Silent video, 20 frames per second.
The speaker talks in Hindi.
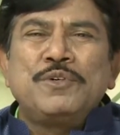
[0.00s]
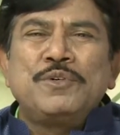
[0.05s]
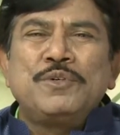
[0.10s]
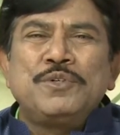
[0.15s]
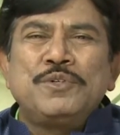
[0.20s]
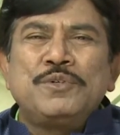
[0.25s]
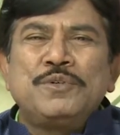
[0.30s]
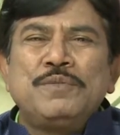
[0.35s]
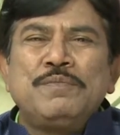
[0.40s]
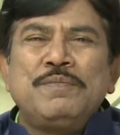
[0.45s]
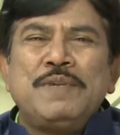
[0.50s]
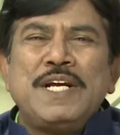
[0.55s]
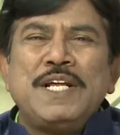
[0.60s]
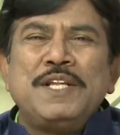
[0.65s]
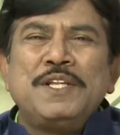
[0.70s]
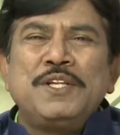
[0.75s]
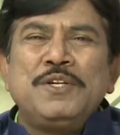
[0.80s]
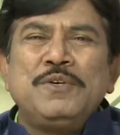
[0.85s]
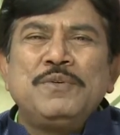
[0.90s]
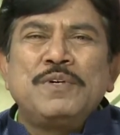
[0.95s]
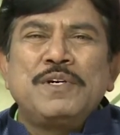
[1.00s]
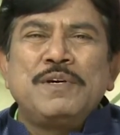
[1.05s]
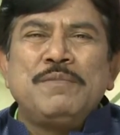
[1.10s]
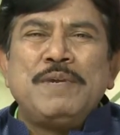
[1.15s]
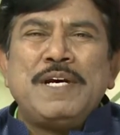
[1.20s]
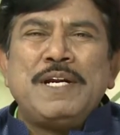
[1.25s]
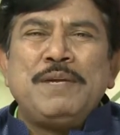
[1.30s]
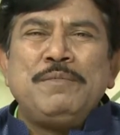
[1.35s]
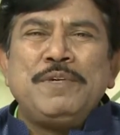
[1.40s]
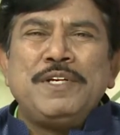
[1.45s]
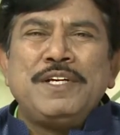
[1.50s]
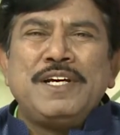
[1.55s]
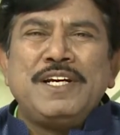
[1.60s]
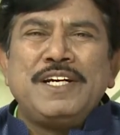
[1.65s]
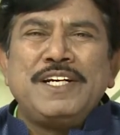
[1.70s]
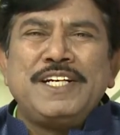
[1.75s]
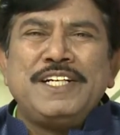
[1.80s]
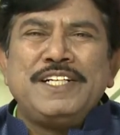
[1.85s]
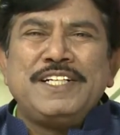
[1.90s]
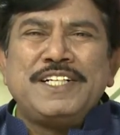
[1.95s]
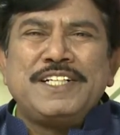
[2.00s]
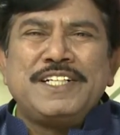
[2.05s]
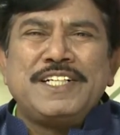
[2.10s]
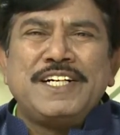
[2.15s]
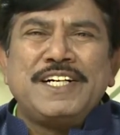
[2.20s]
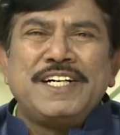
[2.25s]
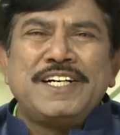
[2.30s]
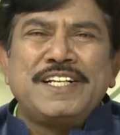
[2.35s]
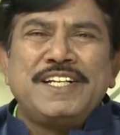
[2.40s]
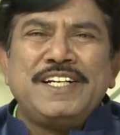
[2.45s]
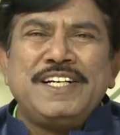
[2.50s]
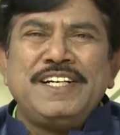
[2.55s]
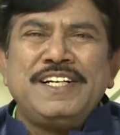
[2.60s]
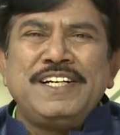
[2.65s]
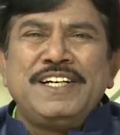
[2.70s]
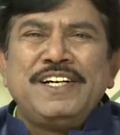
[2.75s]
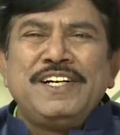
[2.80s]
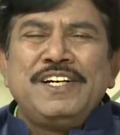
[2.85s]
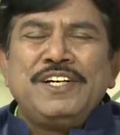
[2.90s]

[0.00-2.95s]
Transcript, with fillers: कुछ उन भ्रांतियों के बारे में हल्की चर्चा करते हैं